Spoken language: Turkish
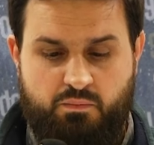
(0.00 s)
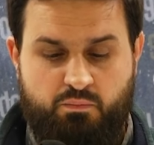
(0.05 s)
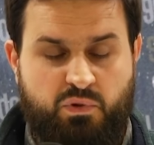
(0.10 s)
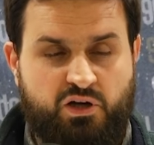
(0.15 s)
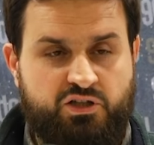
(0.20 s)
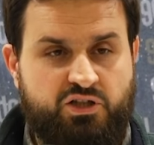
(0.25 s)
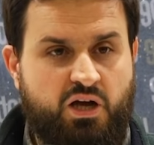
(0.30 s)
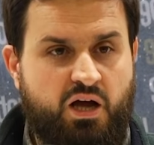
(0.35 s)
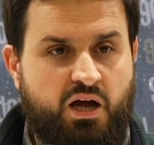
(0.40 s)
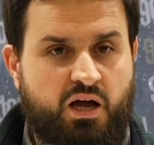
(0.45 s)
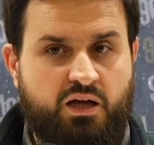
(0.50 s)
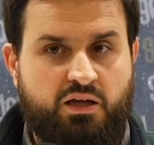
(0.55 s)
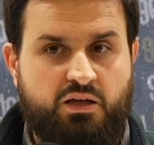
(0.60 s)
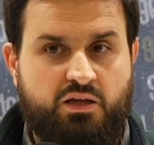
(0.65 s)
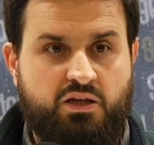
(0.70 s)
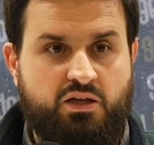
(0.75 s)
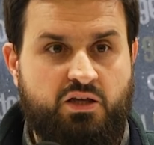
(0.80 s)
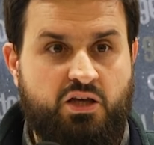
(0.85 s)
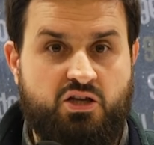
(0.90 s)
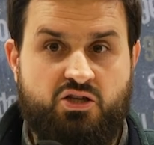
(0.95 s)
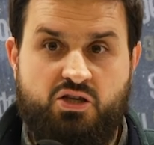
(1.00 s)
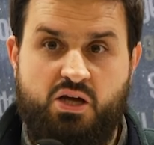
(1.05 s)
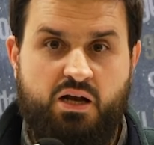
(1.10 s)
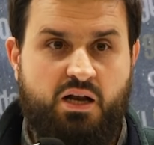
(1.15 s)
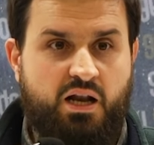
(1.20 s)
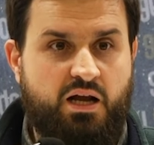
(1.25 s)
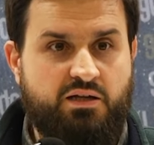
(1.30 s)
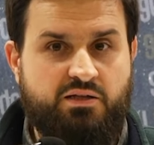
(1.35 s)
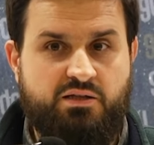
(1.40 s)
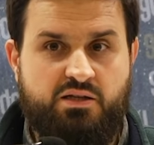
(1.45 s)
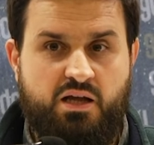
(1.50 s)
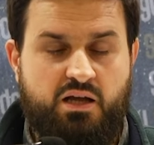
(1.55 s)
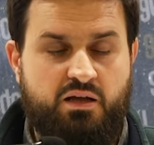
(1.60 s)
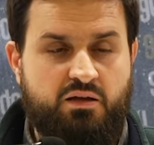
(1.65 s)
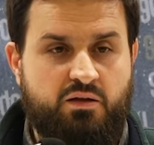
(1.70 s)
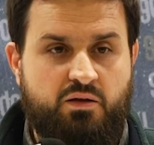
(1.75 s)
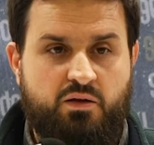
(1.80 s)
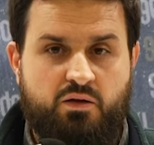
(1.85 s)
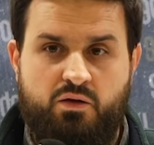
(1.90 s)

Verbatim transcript: başa geçerlerse